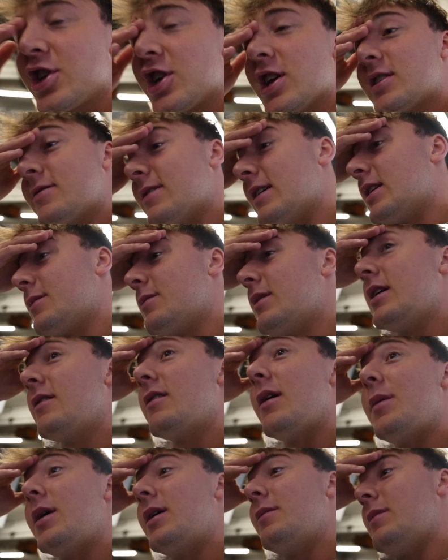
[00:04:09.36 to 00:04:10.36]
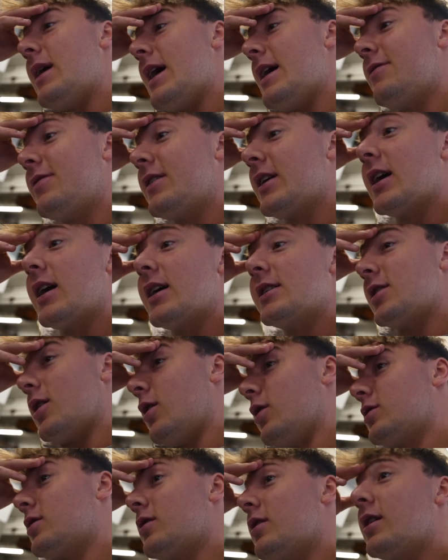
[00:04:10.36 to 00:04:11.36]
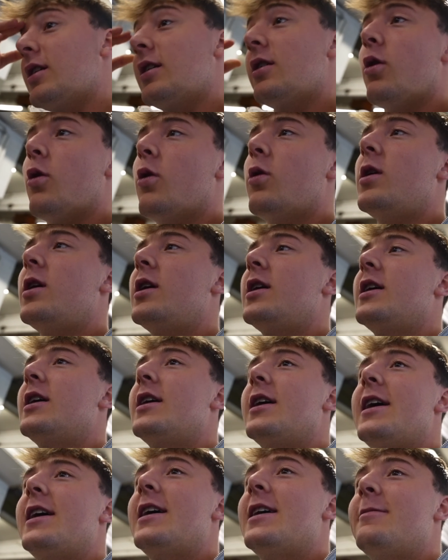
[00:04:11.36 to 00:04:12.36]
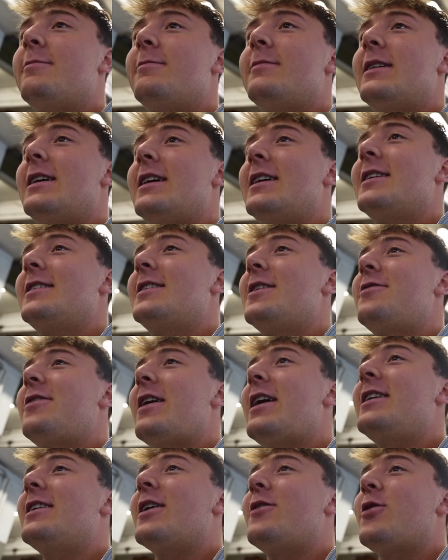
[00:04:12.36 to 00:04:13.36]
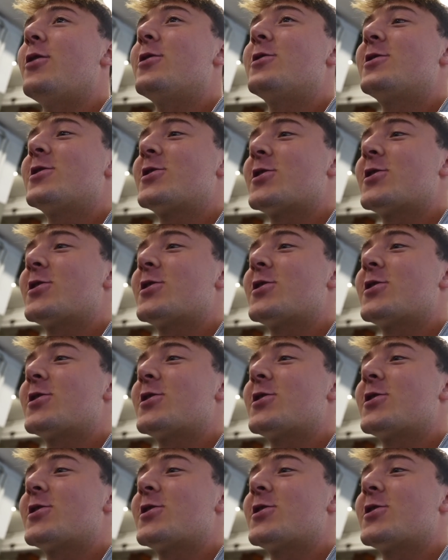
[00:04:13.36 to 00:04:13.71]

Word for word: Schiss, wenn ich mir irgendwann mal ein heftigeres Auto hole, ähm, die Felgen davon zu